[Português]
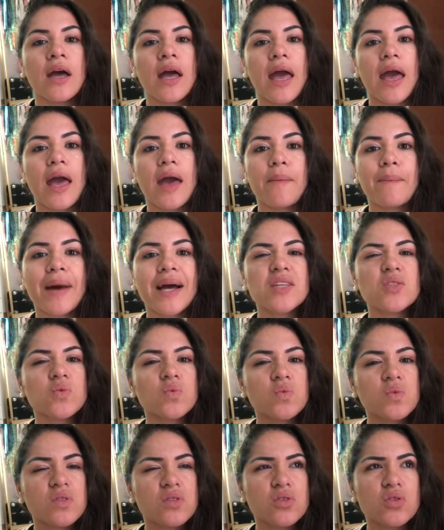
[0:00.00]
é, mais
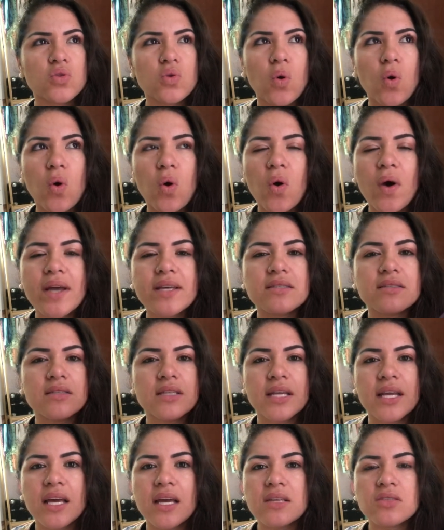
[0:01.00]
uns dois,
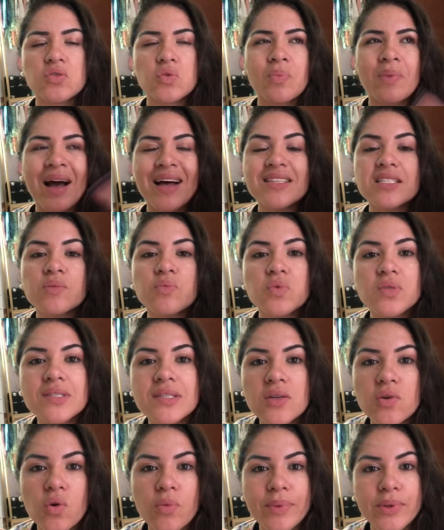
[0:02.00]
três, no máximo
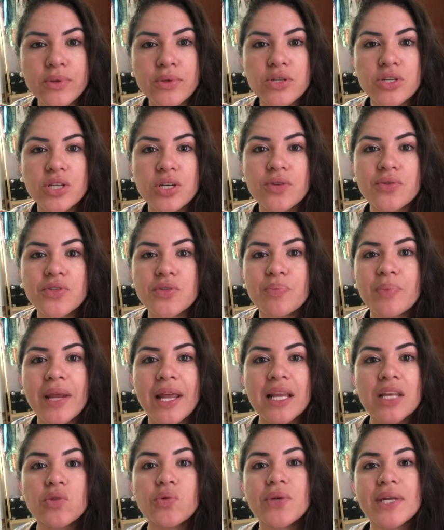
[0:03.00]
cinco minutinhos
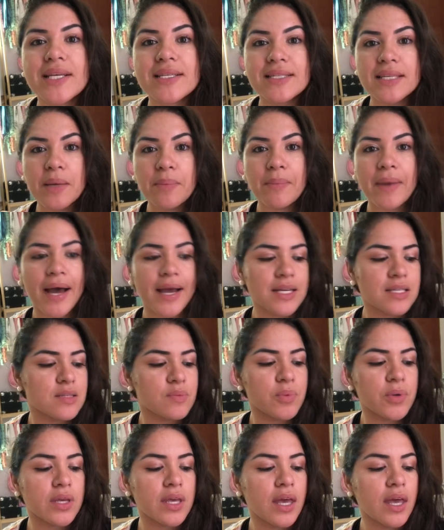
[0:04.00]
para ele endurecer mais,
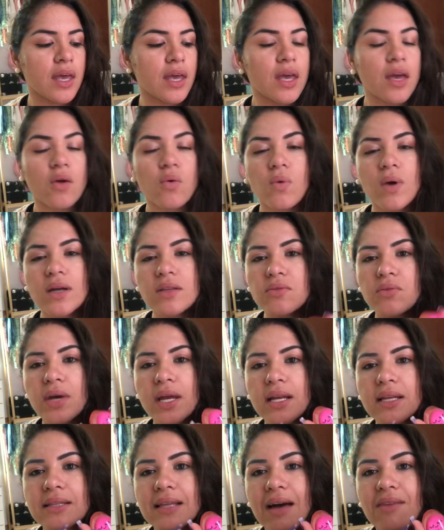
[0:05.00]
porque quando
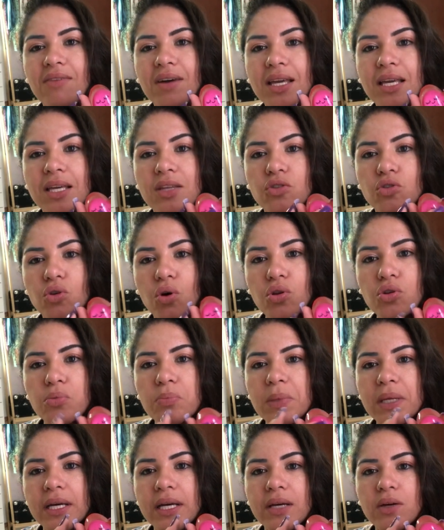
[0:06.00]
ele tava aqui todo
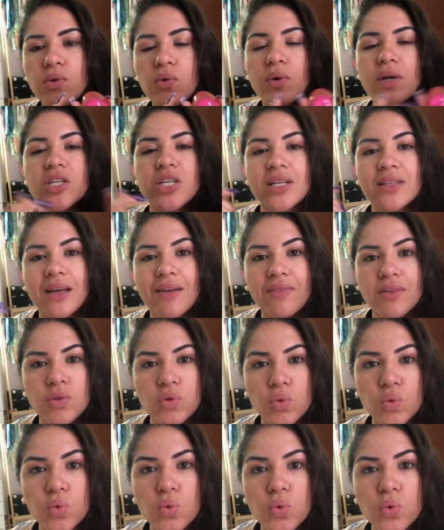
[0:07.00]
branco, que já tava
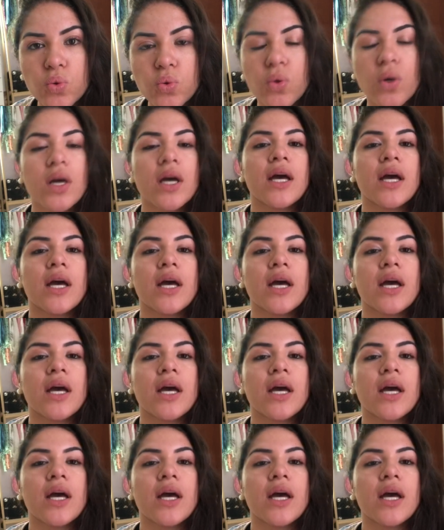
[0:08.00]
duro,